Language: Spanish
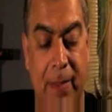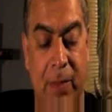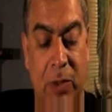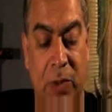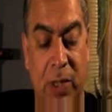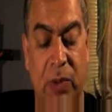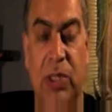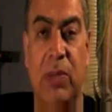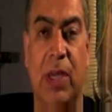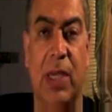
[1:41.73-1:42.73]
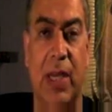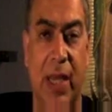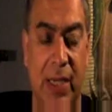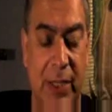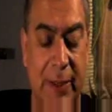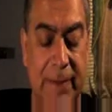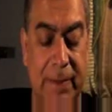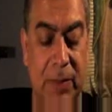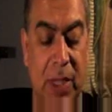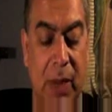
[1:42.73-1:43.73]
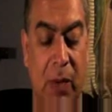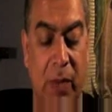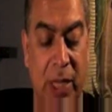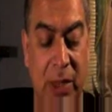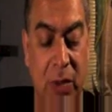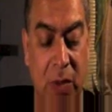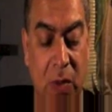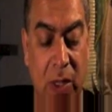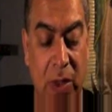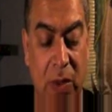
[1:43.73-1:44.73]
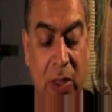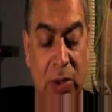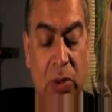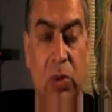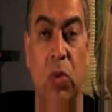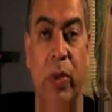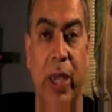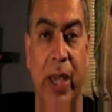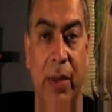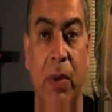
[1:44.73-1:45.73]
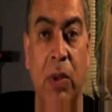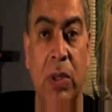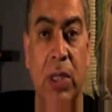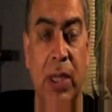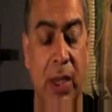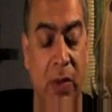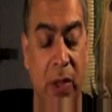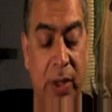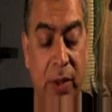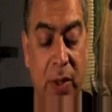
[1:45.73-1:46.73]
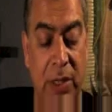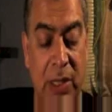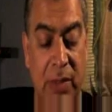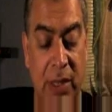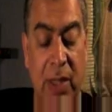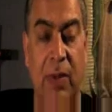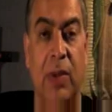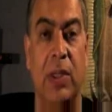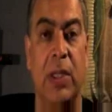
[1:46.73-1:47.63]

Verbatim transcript: Nos podemos imaginar el momento cuando Jesús sube al monte, de acuerdo a San Mateo.